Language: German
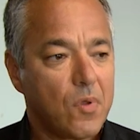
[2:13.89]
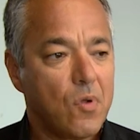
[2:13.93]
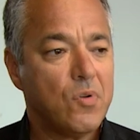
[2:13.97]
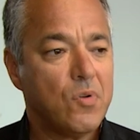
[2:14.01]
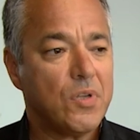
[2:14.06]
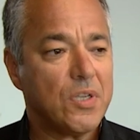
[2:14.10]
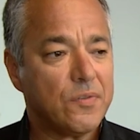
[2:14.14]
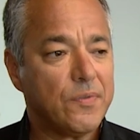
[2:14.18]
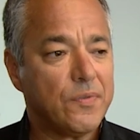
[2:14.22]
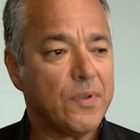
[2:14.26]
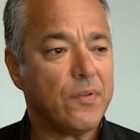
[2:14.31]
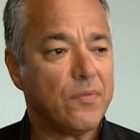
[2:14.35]

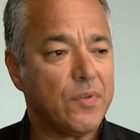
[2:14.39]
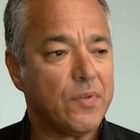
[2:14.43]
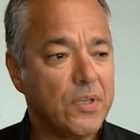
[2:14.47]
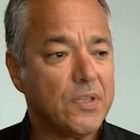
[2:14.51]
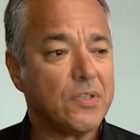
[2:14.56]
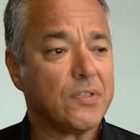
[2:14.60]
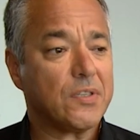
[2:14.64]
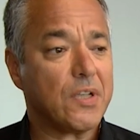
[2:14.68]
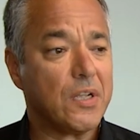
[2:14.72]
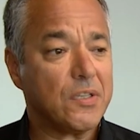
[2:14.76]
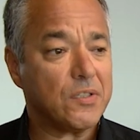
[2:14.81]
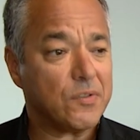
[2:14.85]
Und deswegen finde
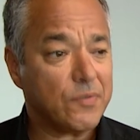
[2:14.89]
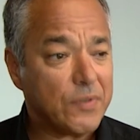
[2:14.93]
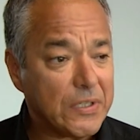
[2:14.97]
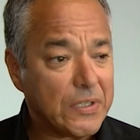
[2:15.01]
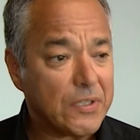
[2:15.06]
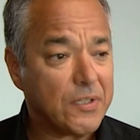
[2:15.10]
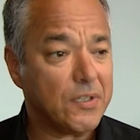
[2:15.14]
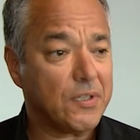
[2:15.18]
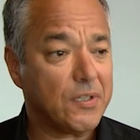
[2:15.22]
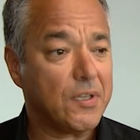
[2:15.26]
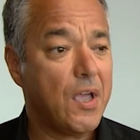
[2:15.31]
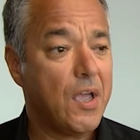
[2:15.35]
ich es ganz
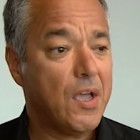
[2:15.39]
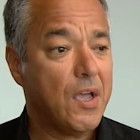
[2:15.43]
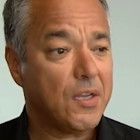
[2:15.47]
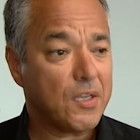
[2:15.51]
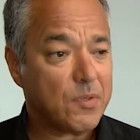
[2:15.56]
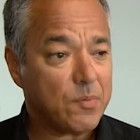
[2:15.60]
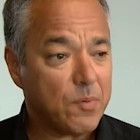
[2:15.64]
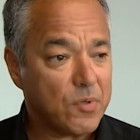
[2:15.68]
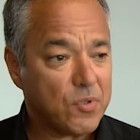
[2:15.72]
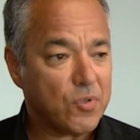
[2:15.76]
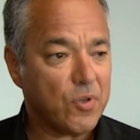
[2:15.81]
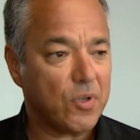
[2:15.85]
wichtig,
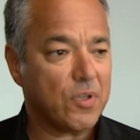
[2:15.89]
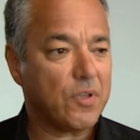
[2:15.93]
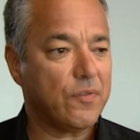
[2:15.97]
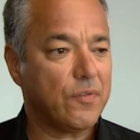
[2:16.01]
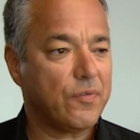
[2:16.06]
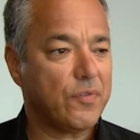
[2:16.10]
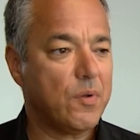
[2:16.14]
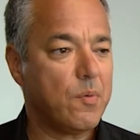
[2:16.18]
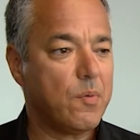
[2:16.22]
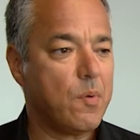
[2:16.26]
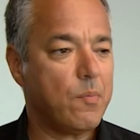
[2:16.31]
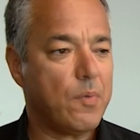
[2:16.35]
dass man solche
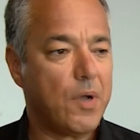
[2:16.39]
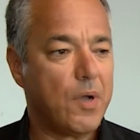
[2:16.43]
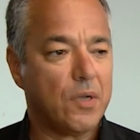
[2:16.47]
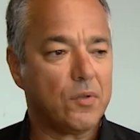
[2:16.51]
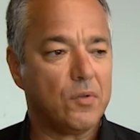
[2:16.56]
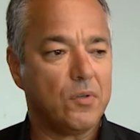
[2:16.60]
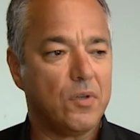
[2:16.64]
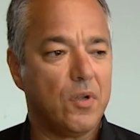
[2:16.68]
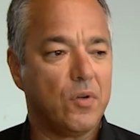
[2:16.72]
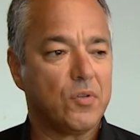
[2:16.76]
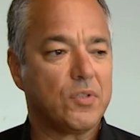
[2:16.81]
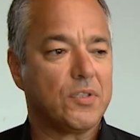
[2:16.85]
Filme
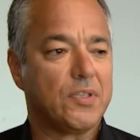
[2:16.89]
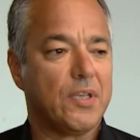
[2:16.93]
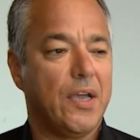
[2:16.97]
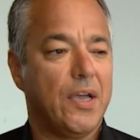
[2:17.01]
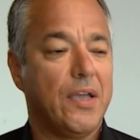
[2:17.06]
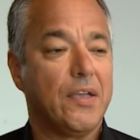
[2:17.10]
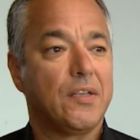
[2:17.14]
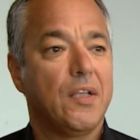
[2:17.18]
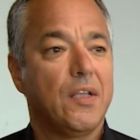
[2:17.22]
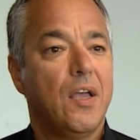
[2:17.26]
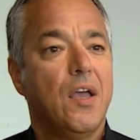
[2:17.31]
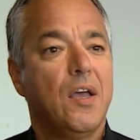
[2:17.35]
macht und auch
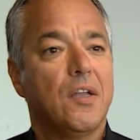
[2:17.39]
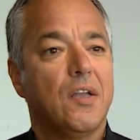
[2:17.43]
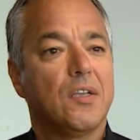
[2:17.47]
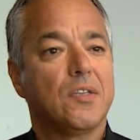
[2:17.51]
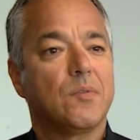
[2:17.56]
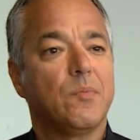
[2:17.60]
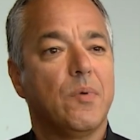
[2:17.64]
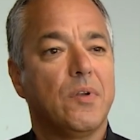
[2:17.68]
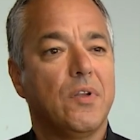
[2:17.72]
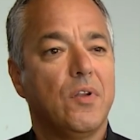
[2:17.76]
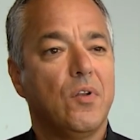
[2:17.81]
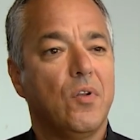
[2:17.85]
zeigt,
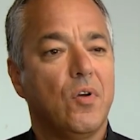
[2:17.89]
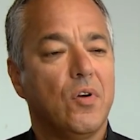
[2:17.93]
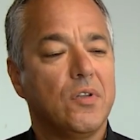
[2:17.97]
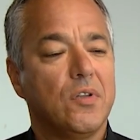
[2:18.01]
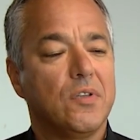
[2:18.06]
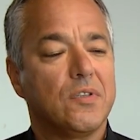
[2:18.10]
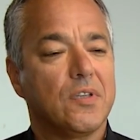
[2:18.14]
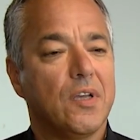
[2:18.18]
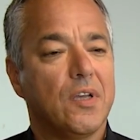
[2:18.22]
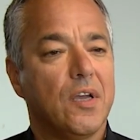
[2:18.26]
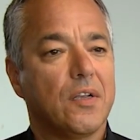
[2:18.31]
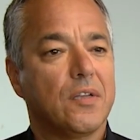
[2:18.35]
dass man den
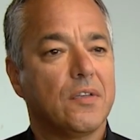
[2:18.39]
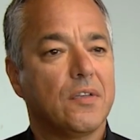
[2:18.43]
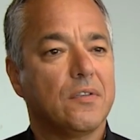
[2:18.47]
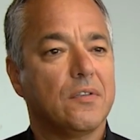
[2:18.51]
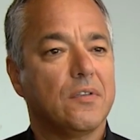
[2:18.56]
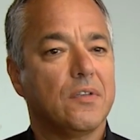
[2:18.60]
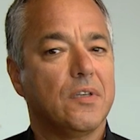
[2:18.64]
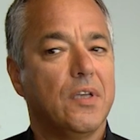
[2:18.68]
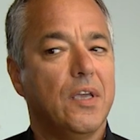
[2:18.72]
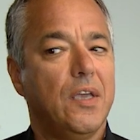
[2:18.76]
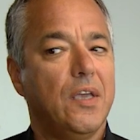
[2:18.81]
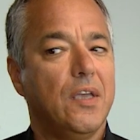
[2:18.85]
Leuten
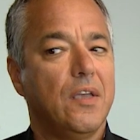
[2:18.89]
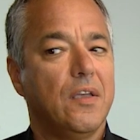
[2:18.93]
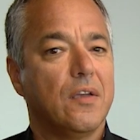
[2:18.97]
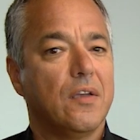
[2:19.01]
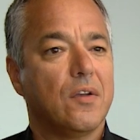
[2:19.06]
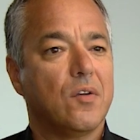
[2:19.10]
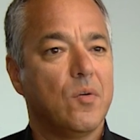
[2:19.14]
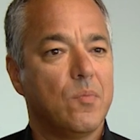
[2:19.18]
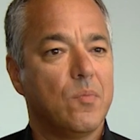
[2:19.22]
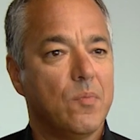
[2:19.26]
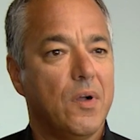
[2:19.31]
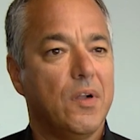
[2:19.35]
zeigt, hey,
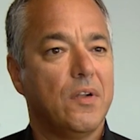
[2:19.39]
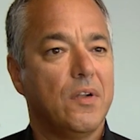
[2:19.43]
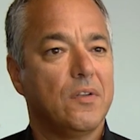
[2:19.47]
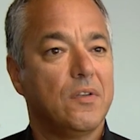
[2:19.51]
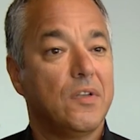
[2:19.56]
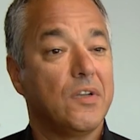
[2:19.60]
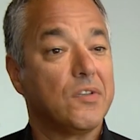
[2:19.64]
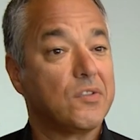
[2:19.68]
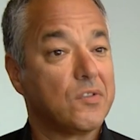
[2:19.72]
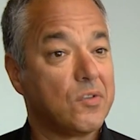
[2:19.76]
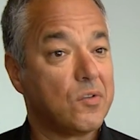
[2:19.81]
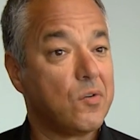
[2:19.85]
guck mal,
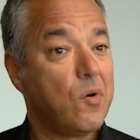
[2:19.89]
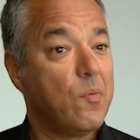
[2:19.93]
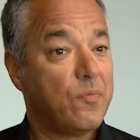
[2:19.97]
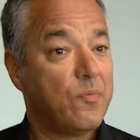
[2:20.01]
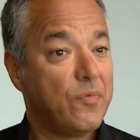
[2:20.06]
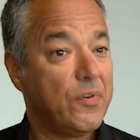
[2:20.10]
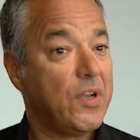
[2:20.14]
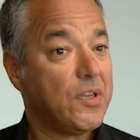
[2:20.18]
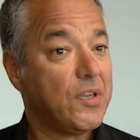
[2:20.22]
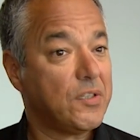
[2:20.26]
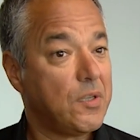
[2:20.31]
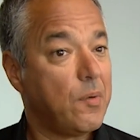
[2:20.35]
das kommt
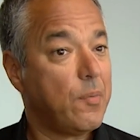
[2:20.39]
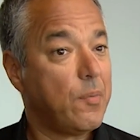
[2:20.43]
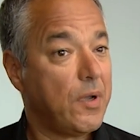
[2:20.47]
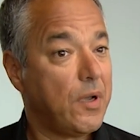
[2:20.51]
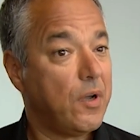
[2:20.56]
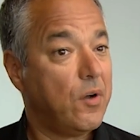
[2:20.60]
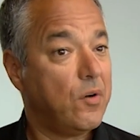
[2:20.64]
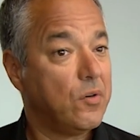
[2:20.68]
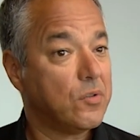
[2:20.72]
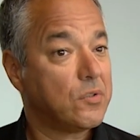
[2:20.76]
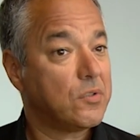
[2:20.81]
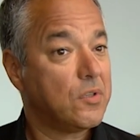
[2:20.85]
vielleicht dabei
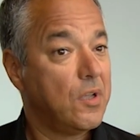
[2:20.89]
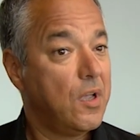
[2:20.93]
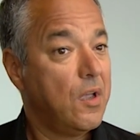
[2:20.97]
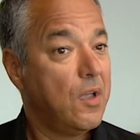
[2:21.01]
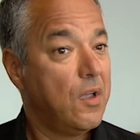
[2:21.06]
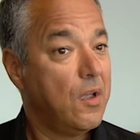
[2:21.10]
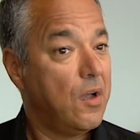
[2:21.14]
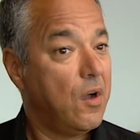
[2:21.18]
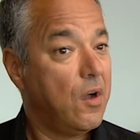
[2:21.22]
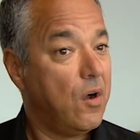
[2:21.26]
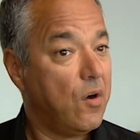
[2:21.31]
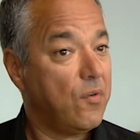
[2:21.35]
raus.
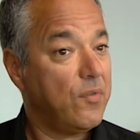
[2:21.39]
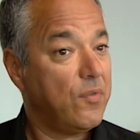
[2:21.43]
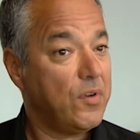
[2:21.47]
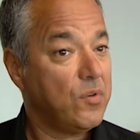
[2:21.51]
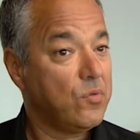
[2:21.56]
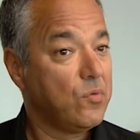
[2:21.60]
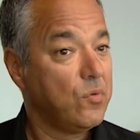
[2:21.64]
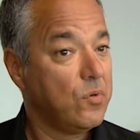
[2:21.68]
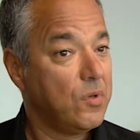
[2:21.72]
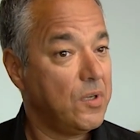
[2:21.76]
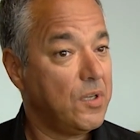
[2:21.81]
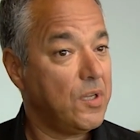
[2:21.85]
Auch
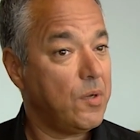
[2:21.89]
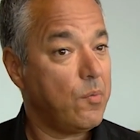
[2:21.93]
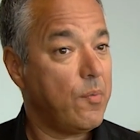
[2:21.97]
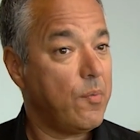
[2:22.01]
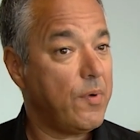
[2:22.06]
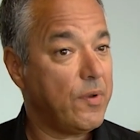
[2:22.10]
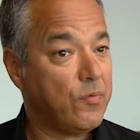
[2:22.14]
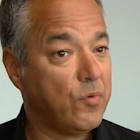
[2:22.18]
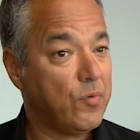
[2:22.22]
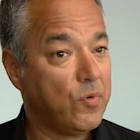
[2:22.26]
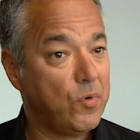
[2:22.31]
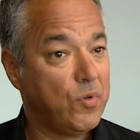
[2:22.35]
wenn du in dem
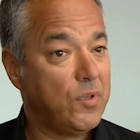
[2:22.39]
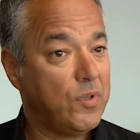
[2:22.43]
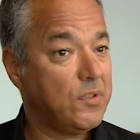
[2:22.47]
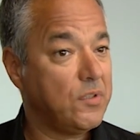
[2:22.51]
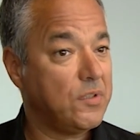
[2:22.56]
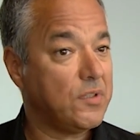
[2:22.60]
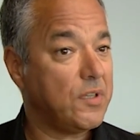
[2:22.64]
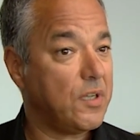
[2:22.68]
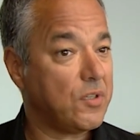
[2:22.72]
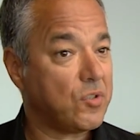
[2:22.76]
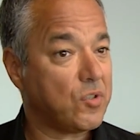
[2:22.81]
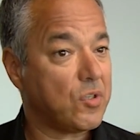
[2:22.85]
Moment, wo du
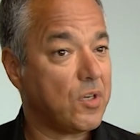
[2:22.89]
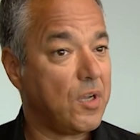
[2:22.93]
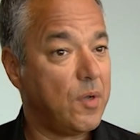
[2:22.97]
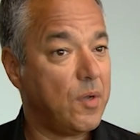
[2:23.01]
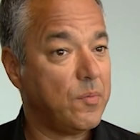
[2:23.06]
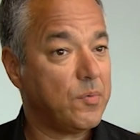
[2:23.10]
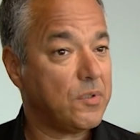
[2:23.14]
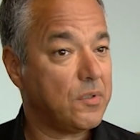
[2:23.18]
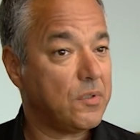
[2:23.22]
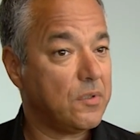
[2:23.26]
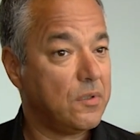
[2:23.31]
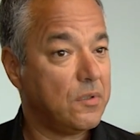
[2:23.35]
diesen Satz
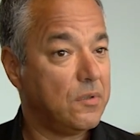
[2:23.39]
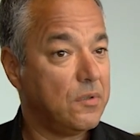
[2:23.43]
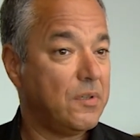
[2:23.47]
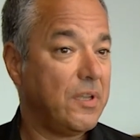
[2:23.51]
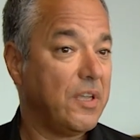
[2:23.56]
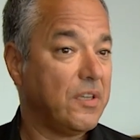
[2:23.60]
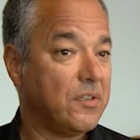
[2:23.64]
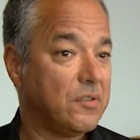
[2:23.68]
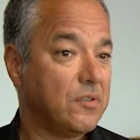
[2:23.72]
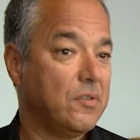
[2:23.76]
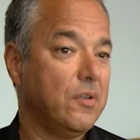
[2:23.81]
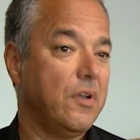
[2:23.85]
schreibst,
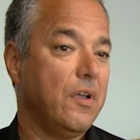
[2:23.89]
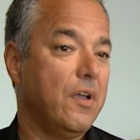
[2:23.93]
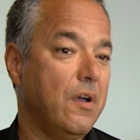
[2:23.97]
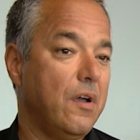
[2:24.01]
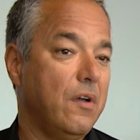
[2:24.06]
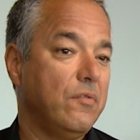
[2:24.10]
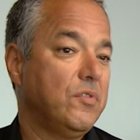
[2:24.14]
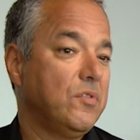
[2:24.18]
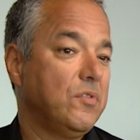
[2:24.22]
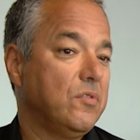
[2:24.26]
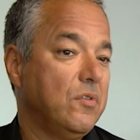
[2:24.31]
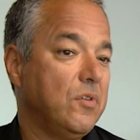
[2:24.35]
denkst,
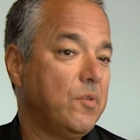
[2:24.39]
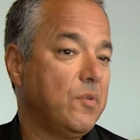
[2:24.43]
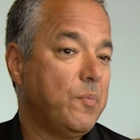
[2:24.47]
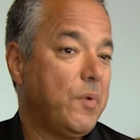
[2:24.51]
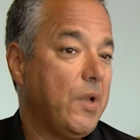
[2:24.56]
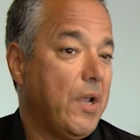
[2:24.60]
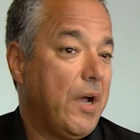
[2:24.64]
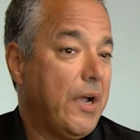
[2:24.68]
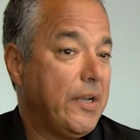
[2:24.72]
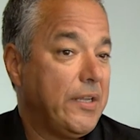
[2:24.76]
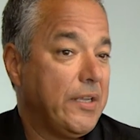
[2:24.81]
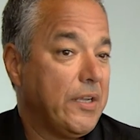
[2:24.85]
naja, wieso, ich
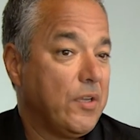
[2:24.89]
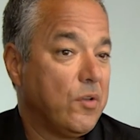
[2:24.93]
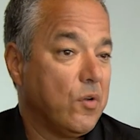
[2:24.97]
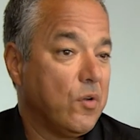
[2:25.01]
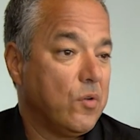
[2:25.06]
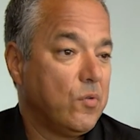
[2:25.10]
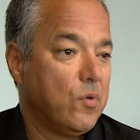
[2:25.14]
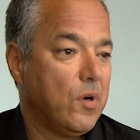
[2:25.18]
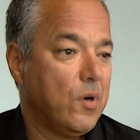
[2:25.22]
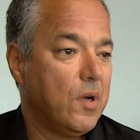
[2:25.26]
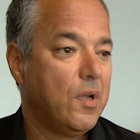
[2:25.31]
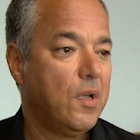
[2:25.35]
beleidige ihn
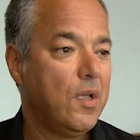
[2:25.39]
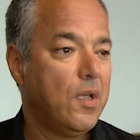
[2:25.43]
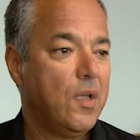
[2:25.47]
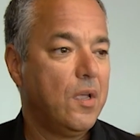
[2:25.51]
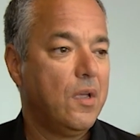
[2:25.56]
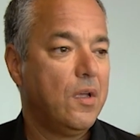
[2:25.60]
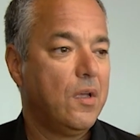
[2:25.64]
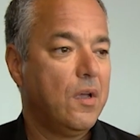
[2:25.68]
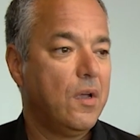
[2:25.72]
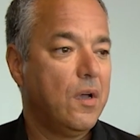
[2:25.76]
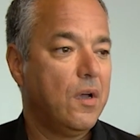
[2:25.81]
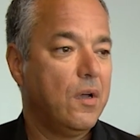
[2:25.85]
doch nur.
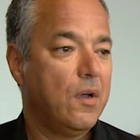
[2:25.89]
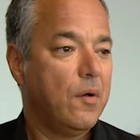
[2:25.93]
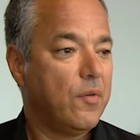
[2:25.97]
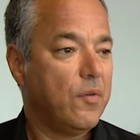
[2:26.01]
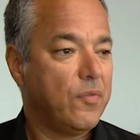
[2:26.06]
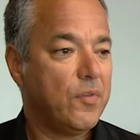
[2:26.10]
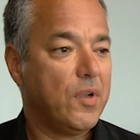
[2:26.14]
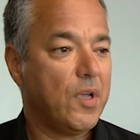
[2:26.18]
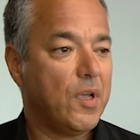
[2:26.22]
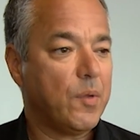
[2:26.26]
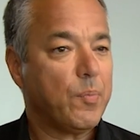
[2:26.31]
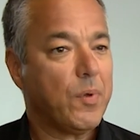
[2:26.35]
Aber
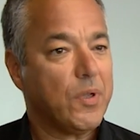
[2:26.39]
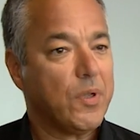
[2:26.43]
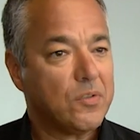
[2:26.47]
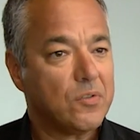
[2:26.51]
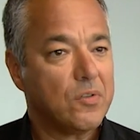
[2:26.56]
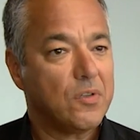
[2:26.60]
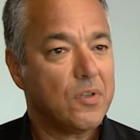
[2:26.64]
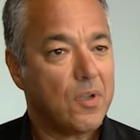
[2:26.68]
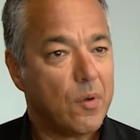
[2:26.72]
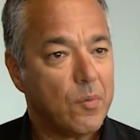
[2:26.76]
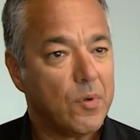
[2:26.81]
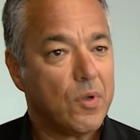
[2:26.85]
vielleicht
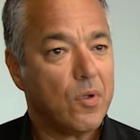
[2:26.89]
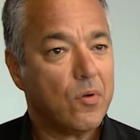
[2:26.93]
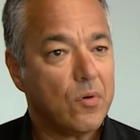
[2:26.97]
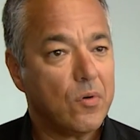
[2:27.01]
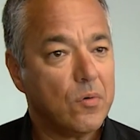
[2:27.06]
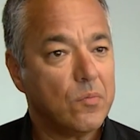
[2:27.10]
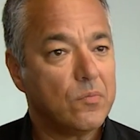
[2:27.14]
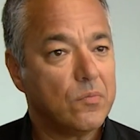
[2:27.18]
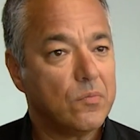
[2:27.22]
bringst du ihn damit auch um.